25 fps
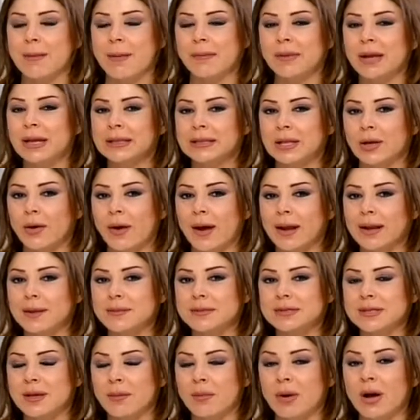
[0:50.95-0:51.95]
لما بيحضروا
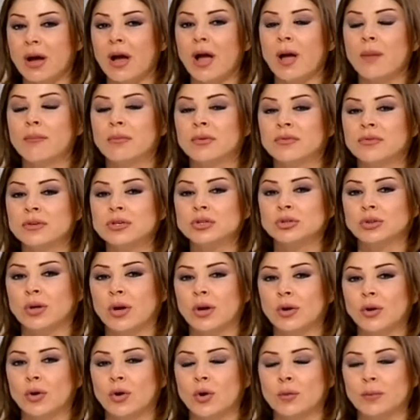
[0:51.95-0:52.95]
عالم صباح بفشوا
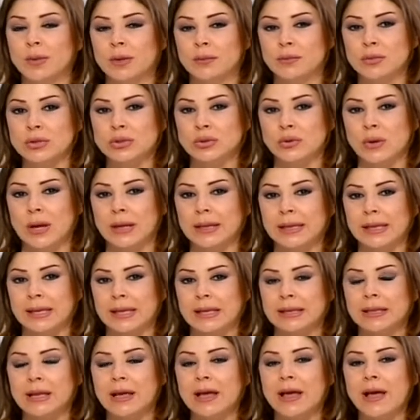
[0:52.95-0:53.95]
خلقهم وبينبسطوا
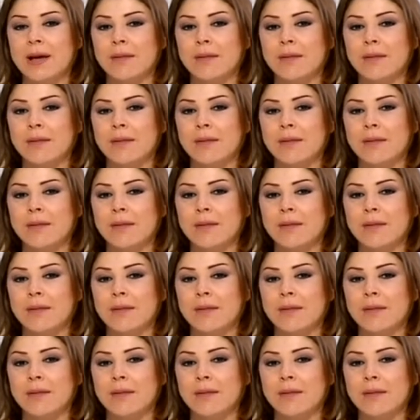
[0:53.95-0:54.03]
اكيد